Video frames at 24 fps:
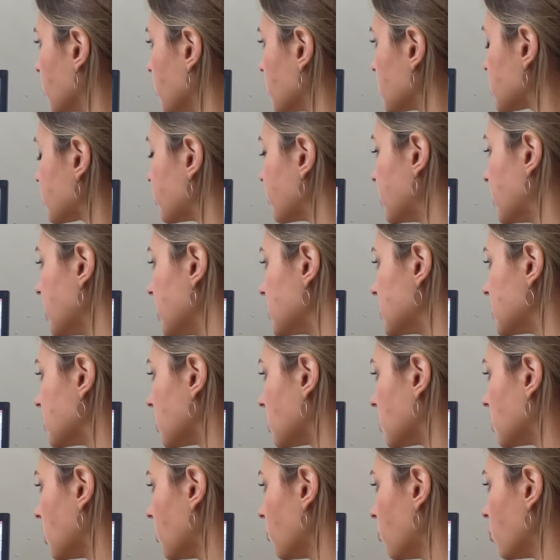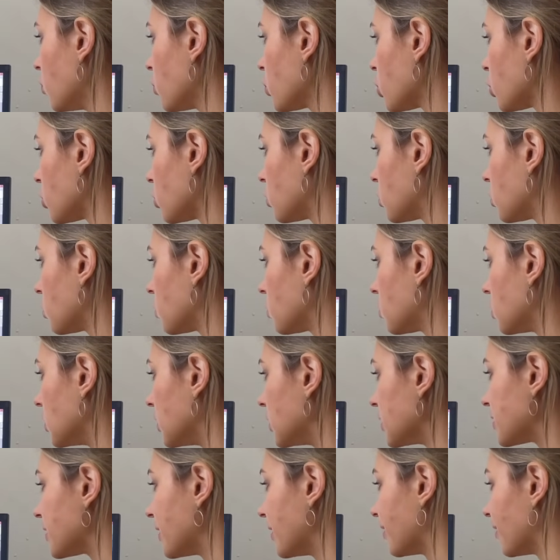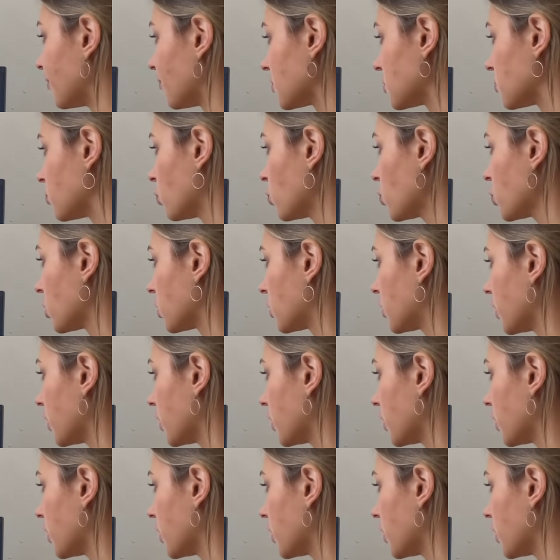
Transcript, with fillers: смотрите, она может, если это возможно,